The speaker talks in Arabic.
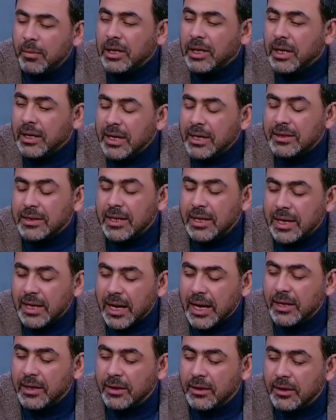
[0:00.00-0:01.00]
من الناس
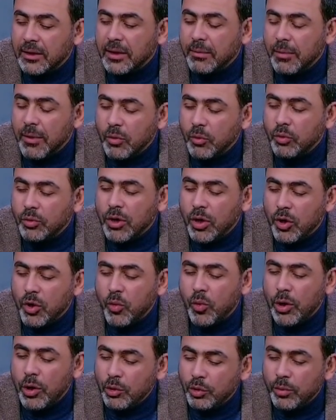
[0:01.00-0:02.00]
اللي كانت موجوده
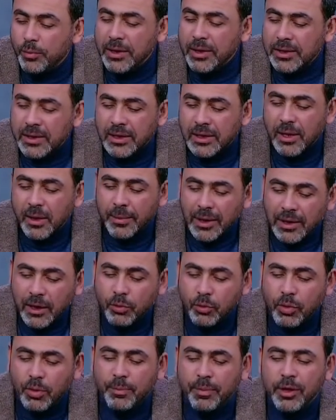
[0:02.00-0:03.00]
جوه الاتوبيس
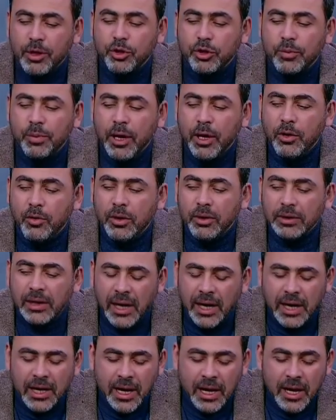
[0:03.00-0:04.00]
نتمنى ان ربنا سبحانه
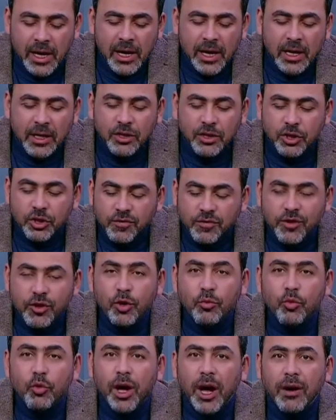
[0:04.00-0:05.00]
وتعالى
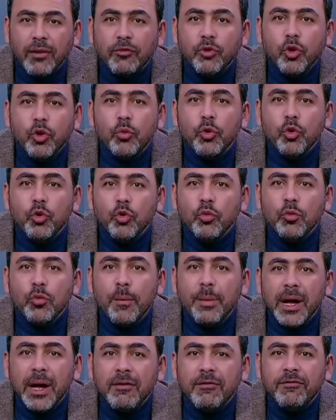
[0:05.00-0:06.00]
يشفيهم ويعافيهم
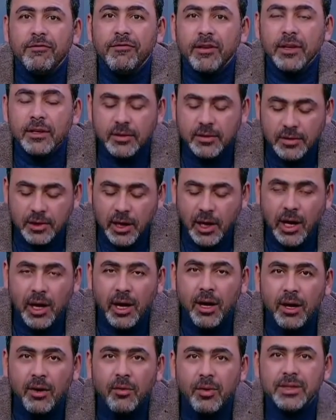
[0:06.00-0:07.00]
ويقوموا بالف
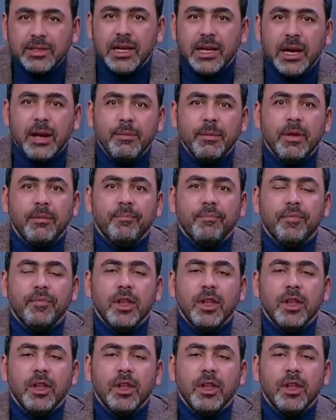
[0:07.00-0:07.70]
صحه وسلامه.